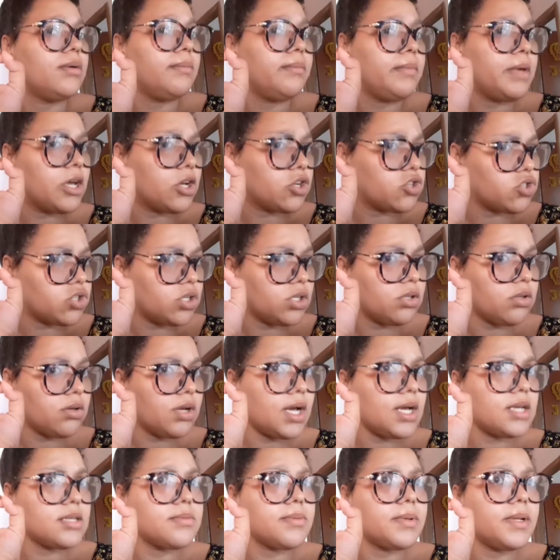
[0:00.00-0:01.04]
Minha gente,
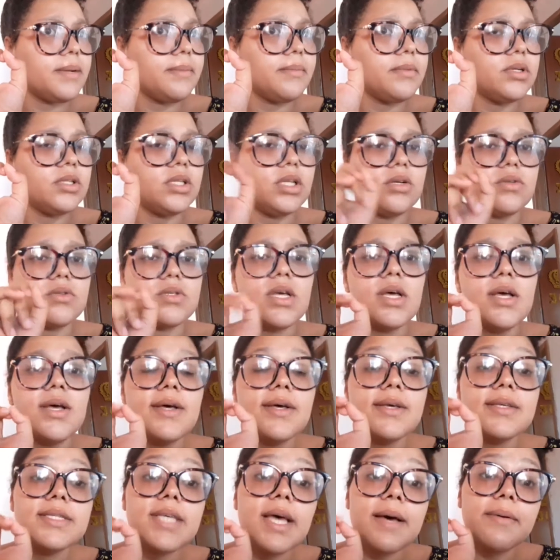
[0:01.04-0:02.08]
é isso, pelo amor de Deus.
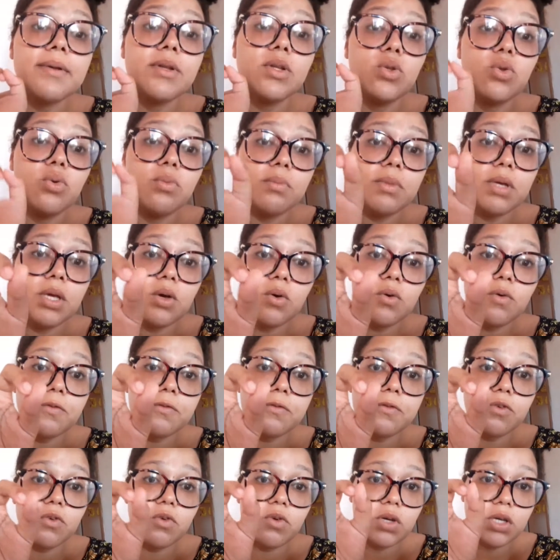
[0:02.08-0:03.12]
Sábado e domingo
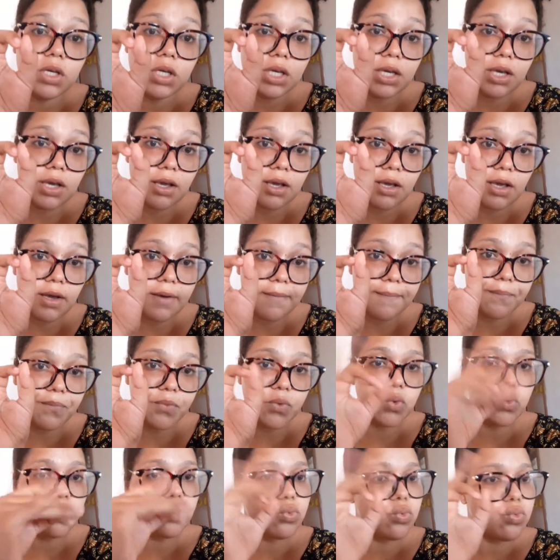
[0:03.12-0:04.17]
foi
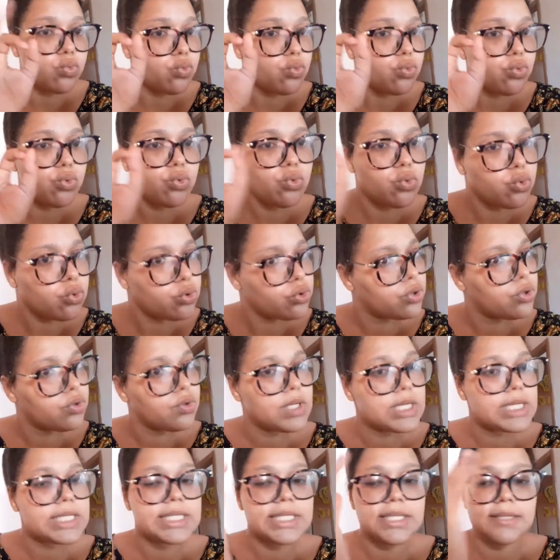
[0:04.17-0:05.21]
um cultinho
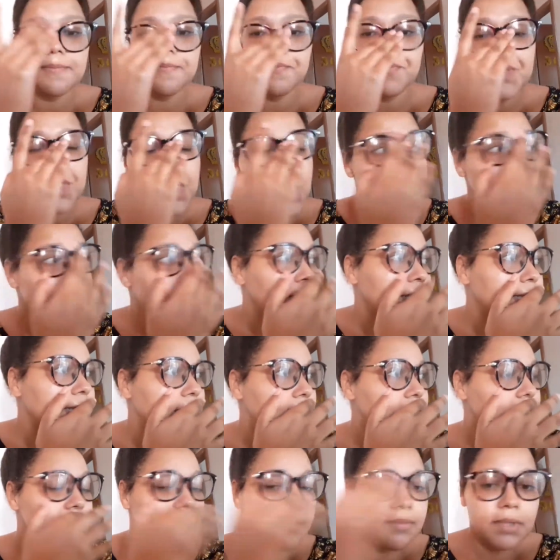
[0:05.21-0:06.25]
das,
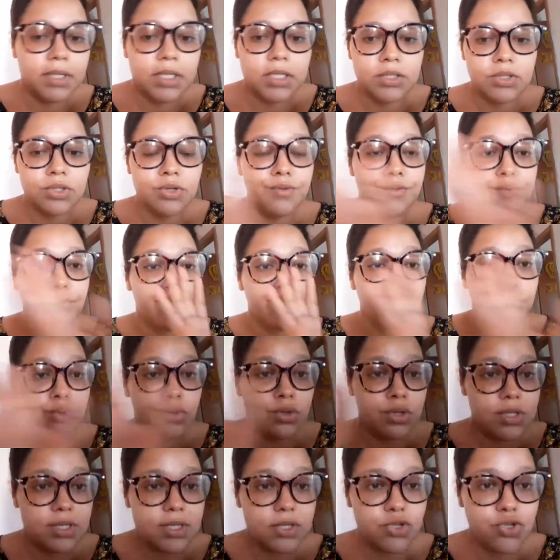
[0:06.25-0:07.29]
das irmãs e eu fui todos
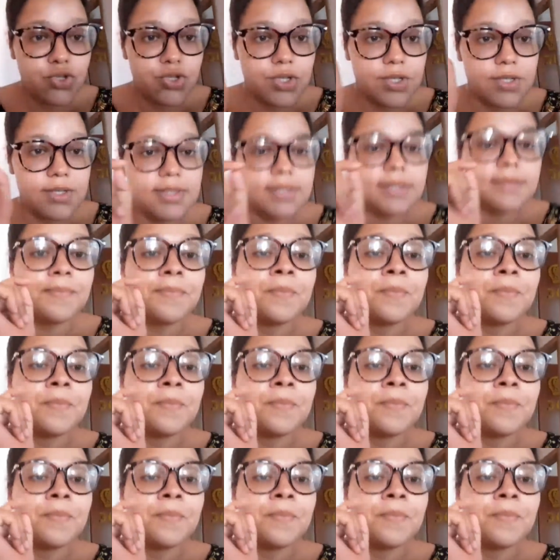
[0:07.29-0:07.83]
esses dias.